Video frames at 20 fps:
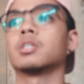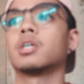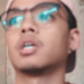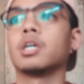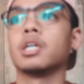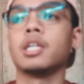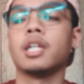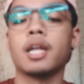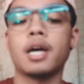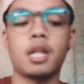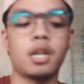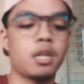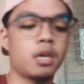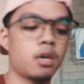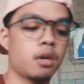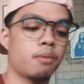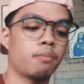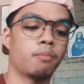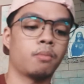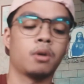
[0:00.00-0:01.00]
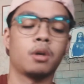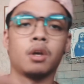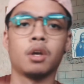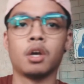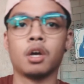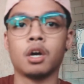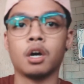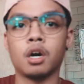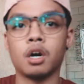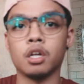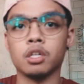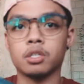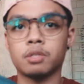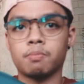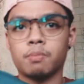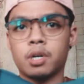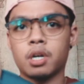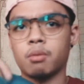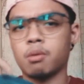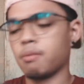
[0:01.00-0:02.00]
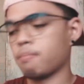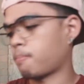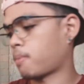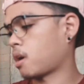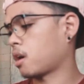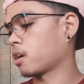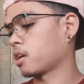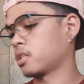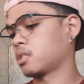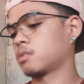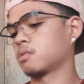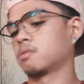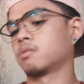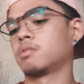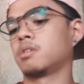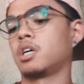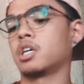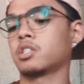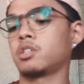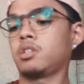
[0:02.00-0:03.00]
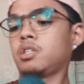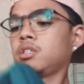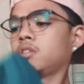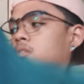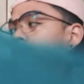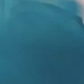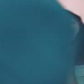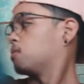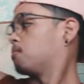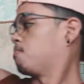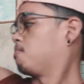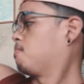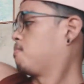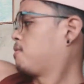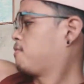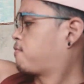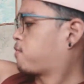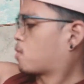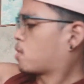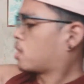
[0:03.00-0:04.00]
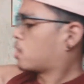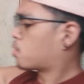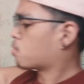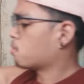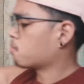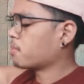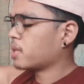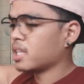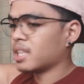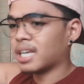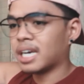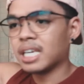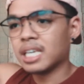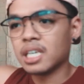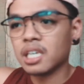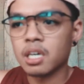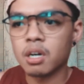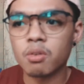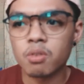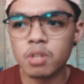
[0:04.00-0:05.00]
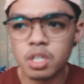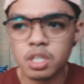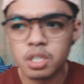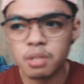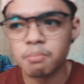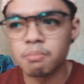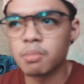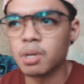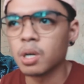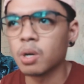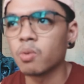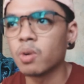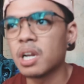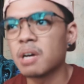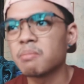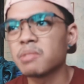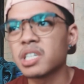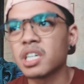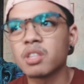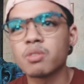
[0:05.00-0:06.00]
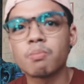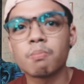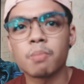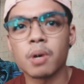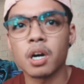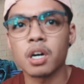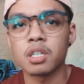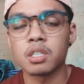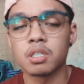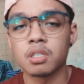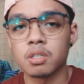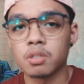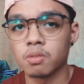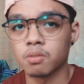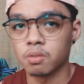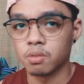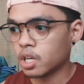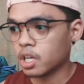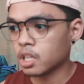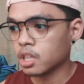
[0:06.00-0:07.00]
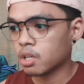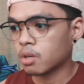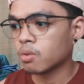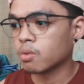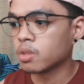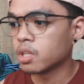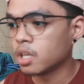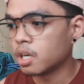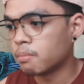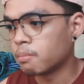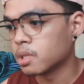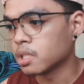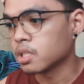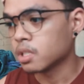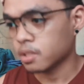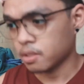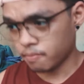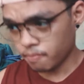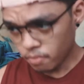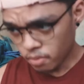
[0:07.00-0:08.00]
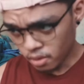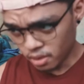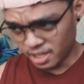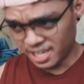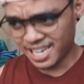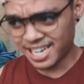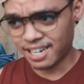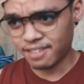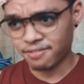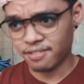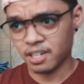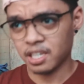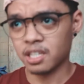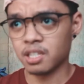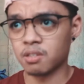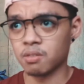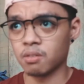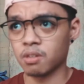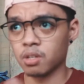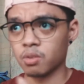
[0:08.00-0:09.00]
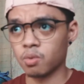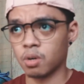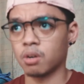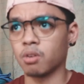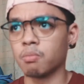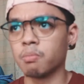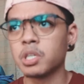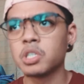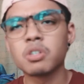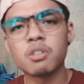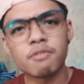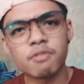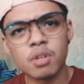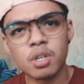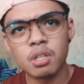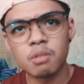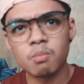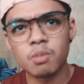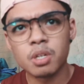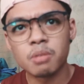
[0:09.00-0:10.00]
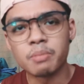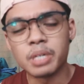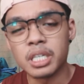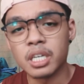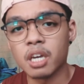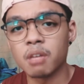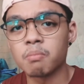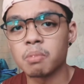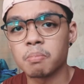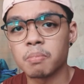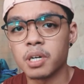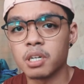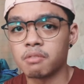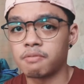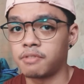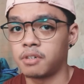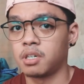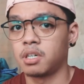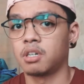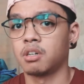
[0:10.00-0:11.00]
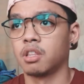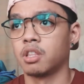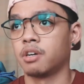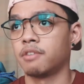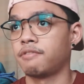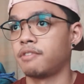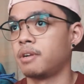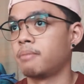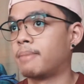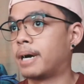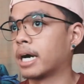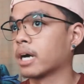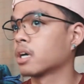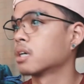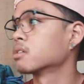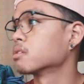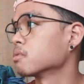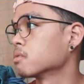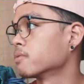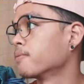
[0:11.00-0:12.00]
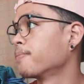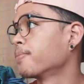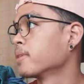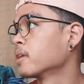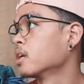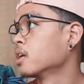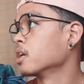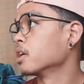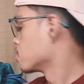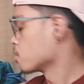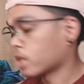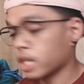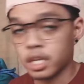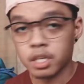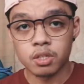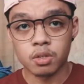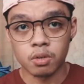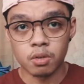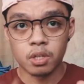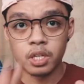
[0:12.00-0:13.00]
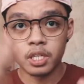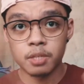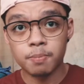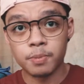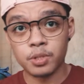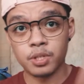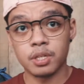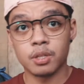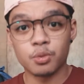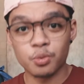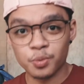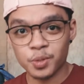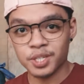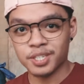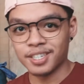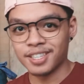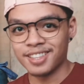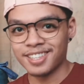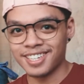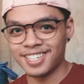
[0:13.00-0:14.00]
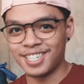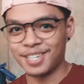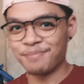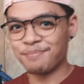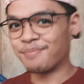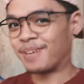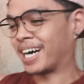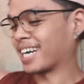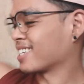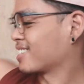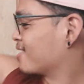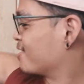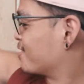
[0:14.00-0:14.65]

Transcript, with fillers: sa ilalim. Tapos maraming pockets. So, actually, before to may Nike ako na gym bag. Wala masyadong pockets eh. So, nakita ko nilabas ni Alpha dito. So, kinuha ko. Medyo affordable naman kahit paano for a duffel bag. So, okay. So, let's proceed to what's in the gym bag.